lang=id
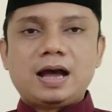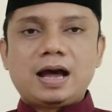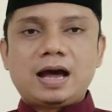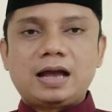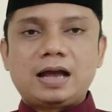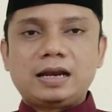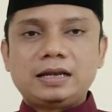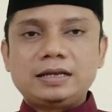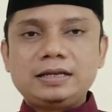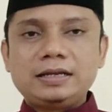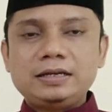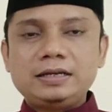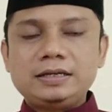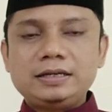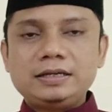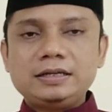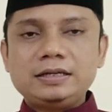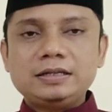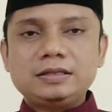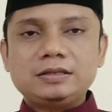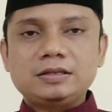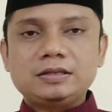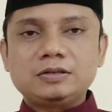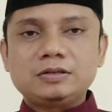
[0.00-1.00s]
Hal
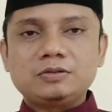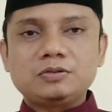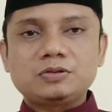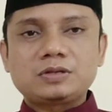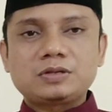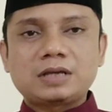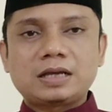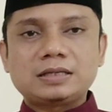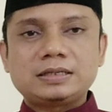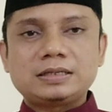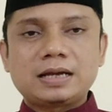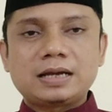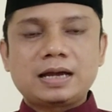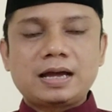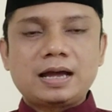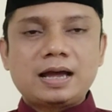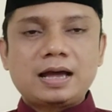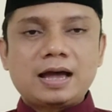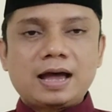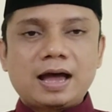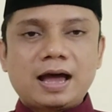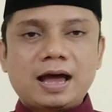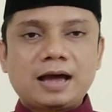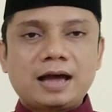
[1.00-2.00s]
ini tentu saja
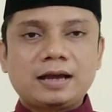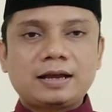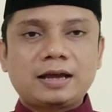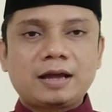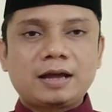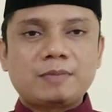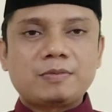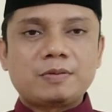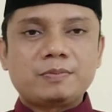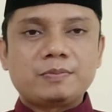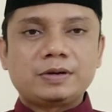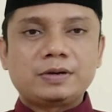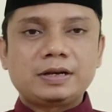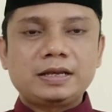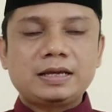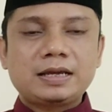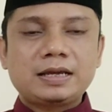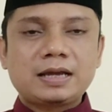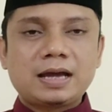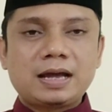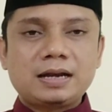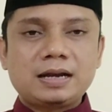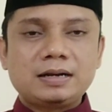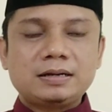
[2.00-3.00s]
akan
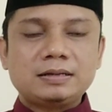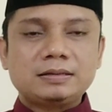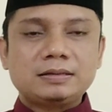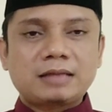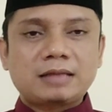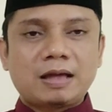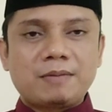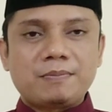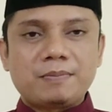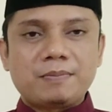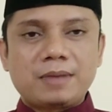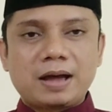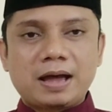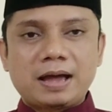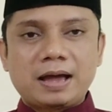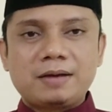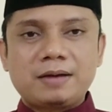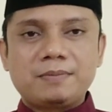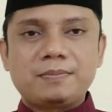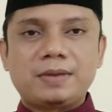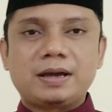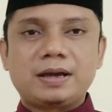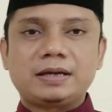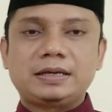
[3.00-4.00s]
memberikan tambah
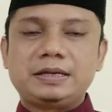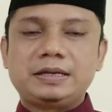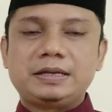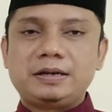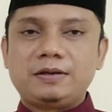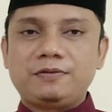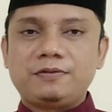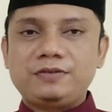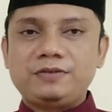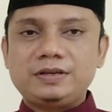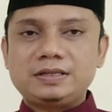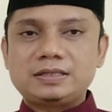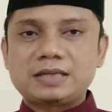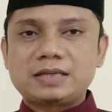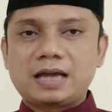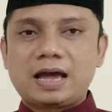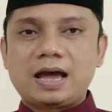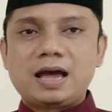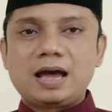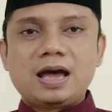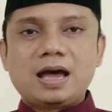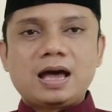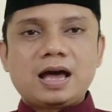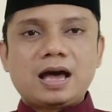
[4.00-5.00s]
bagi
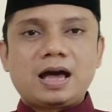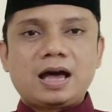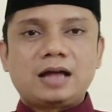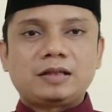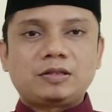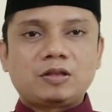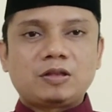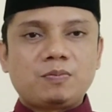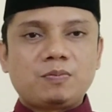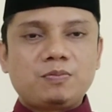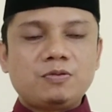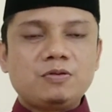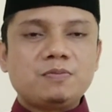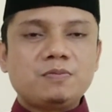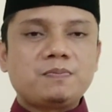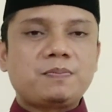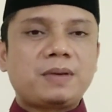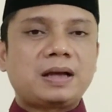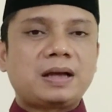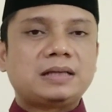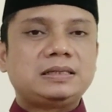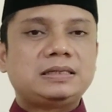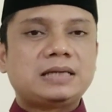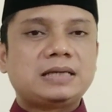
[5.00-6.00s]
devisa ataupun
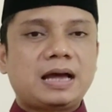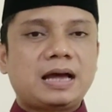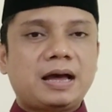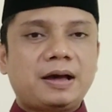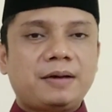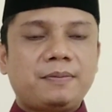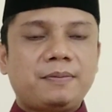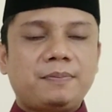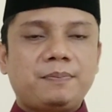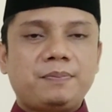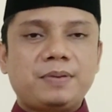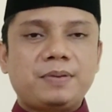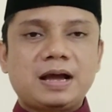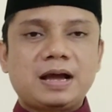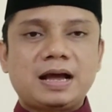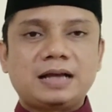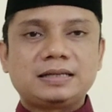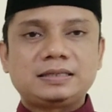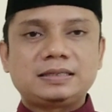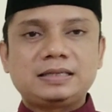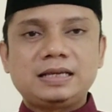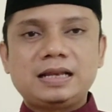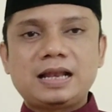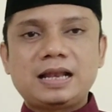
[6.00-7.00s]
pajak
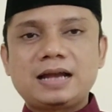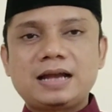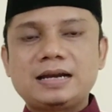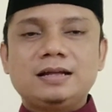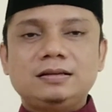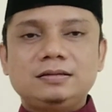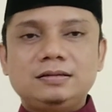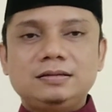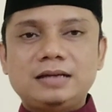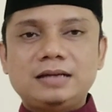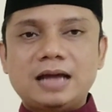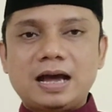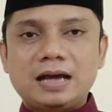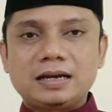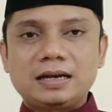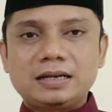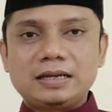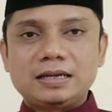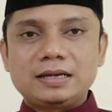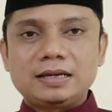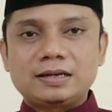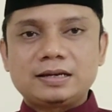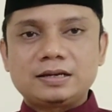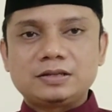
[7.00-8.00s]
penghasilan
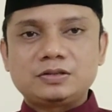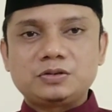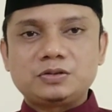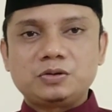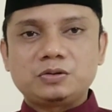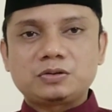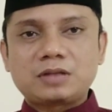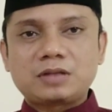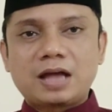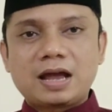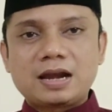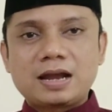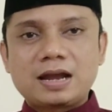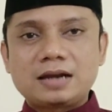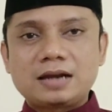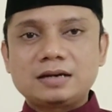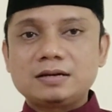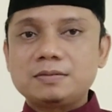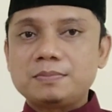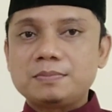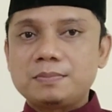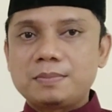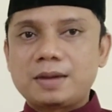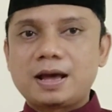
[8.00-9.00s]
dari
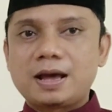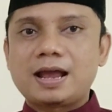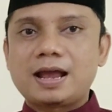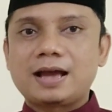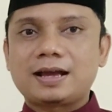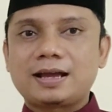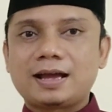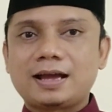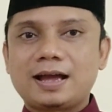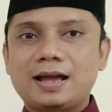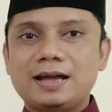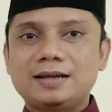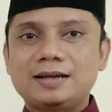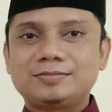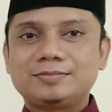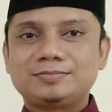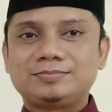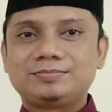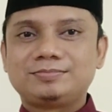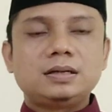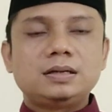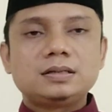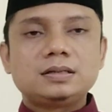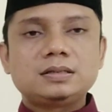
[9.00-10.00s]
Kesultanan Malaka.
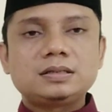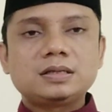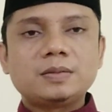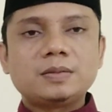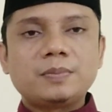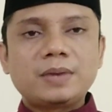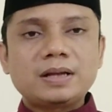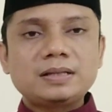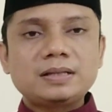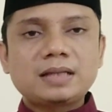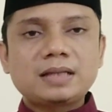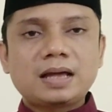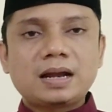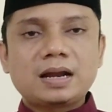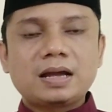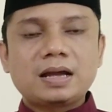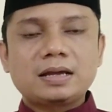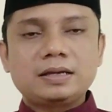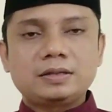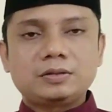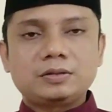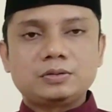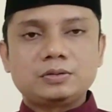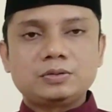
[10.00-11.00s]

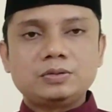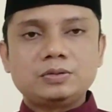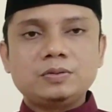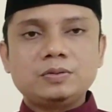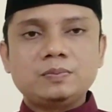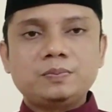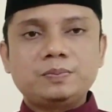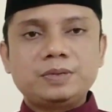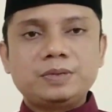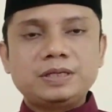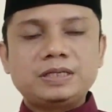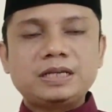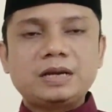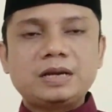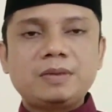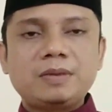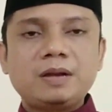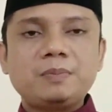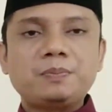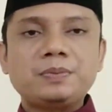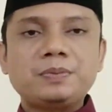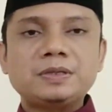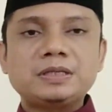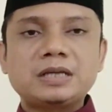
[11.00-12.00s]
Sementara itu,
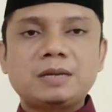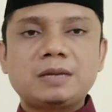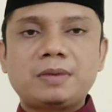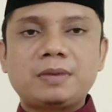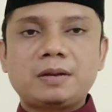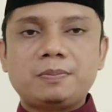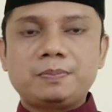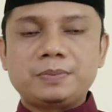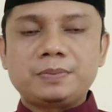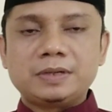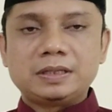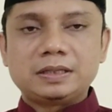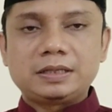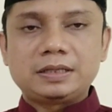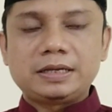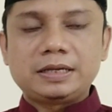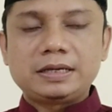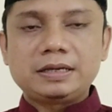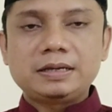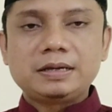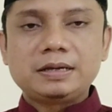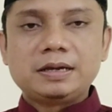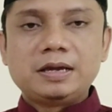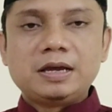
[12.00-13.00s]
pejabat-pejabat
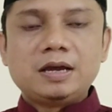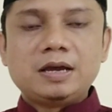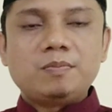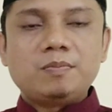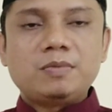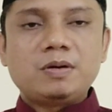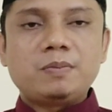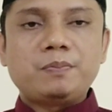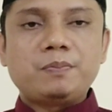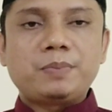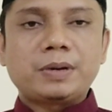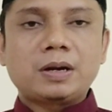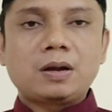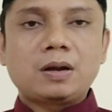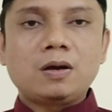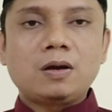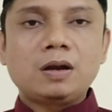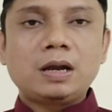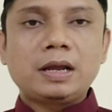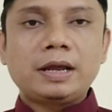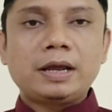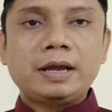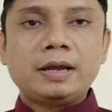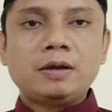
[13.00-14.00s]
penting
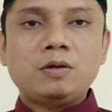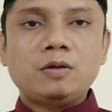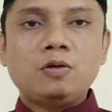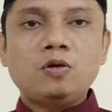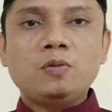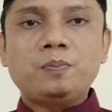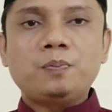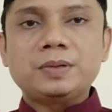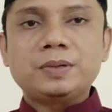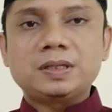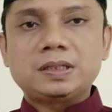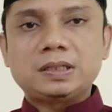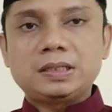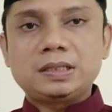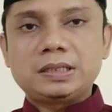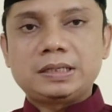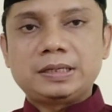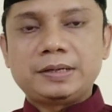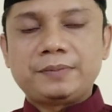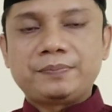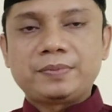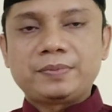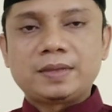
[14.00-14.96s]
memperoleh upeti.